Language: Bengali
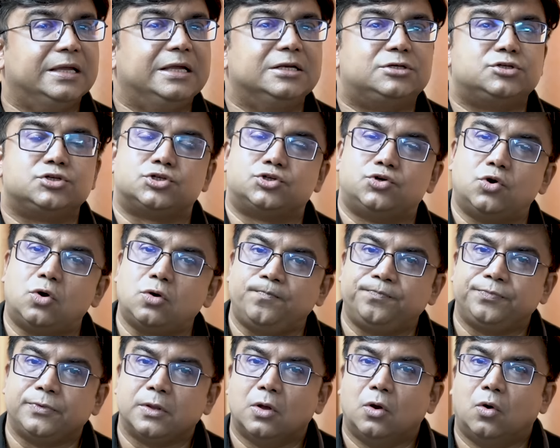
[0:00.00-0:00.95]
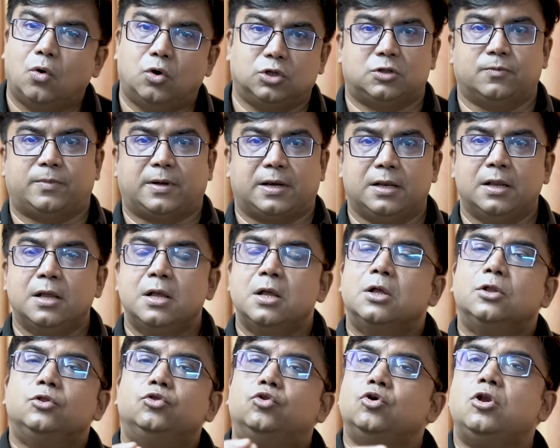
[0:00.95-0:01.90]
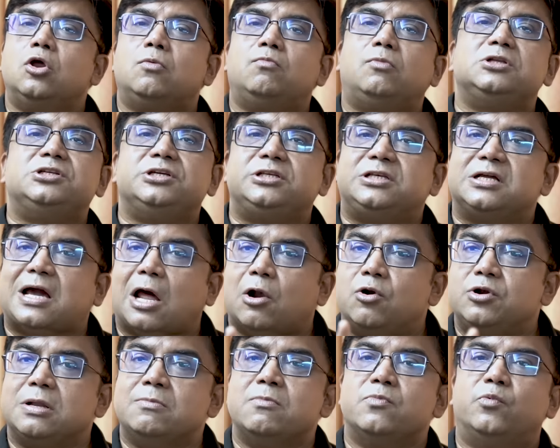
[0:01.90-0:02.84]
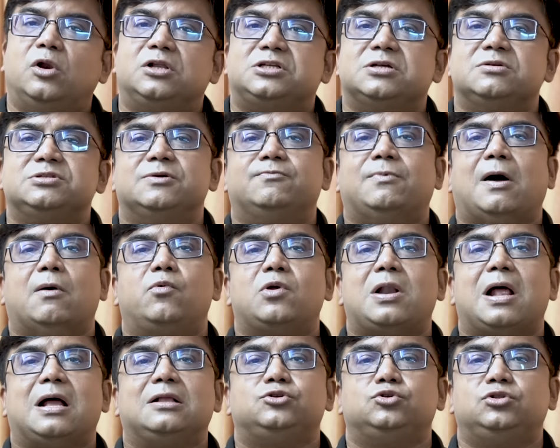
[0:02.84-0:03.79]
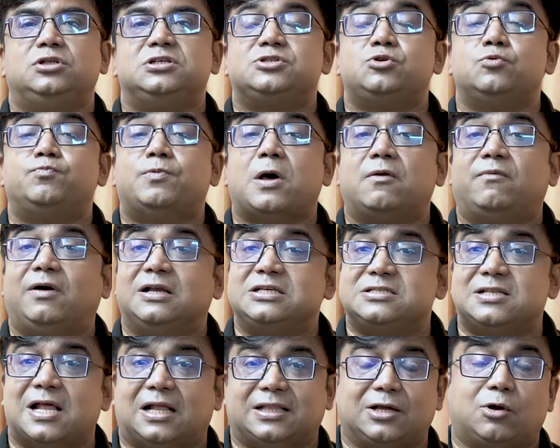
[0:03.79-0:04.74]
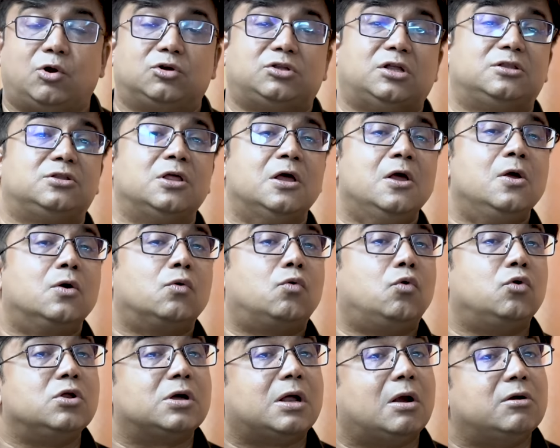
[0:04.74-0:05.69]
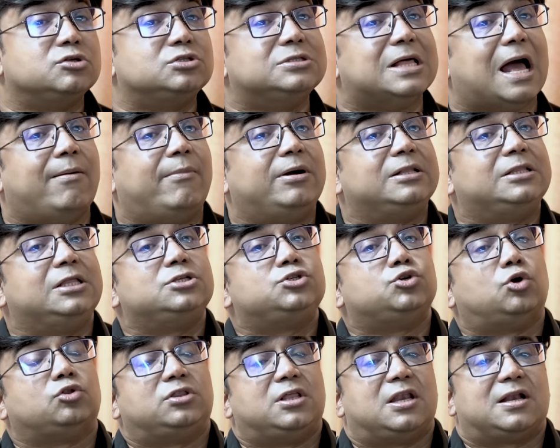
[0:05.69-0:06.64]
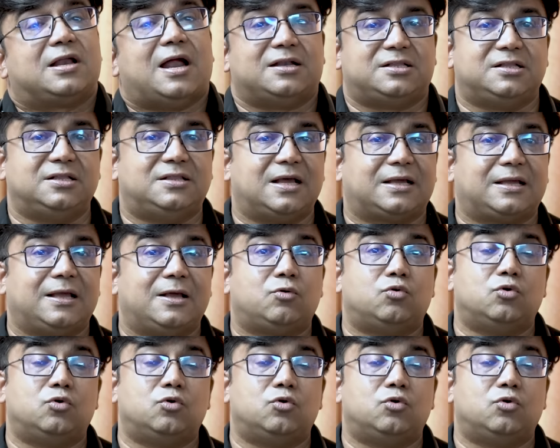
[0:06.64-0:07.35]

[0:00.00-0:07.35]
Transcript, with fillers: হিট স্ট্রোক হতে পারে দুই নম্বর যেটি কারণটি আমি বলেছিলাম যে বাবুরা যদি সুপারভাইজ না থাকে অর্থাৎ কোনো কারণে যদি আমাদের যত্নের ঘাটতি থাকে